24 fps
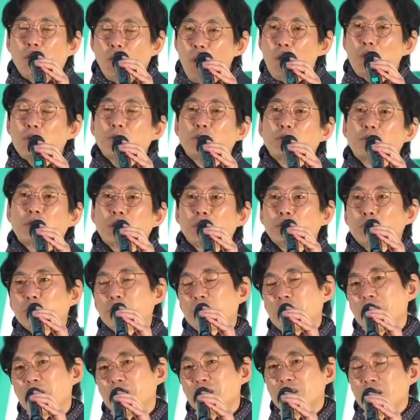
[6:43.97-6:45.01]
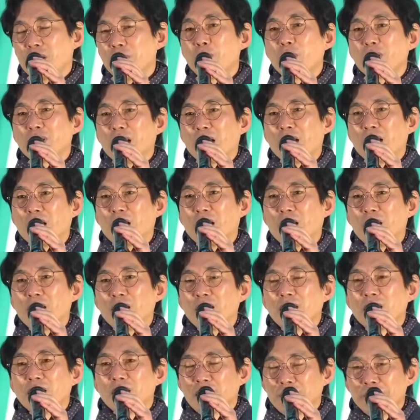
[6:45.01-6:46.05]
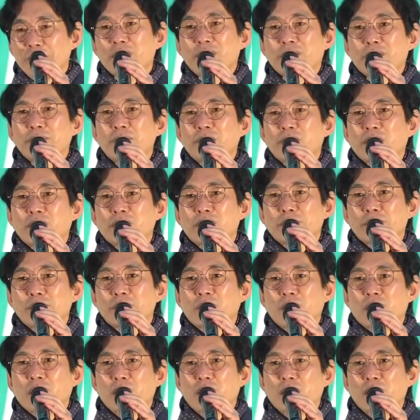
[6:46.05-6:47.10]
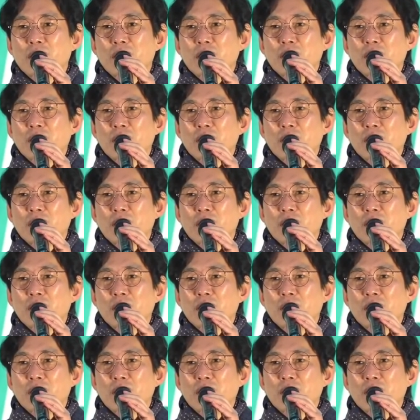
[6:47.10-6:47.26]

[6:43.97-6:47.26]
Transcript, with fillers: 꼭 국정조사에 제보해달라 그 말씀 드리겠습니다.